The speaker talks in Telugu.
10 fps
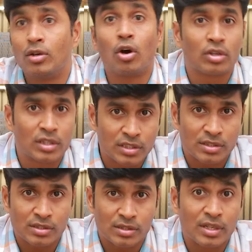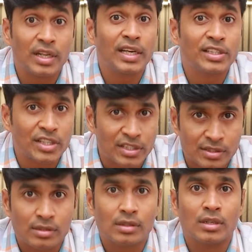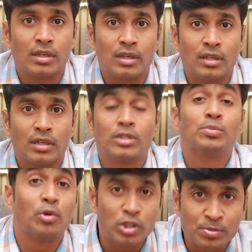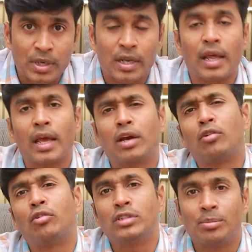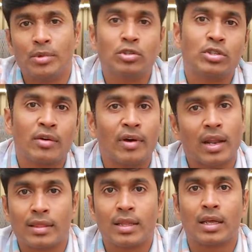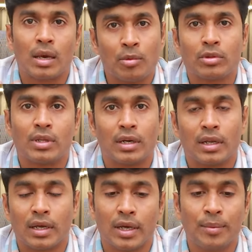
డాక్టర్స్ టీచర్స్ స్పోర్ట్స్మెన్ ఎక్కువసేపు నిల్చునే వాళ్ళందరికీ ఏమవుతుందంటే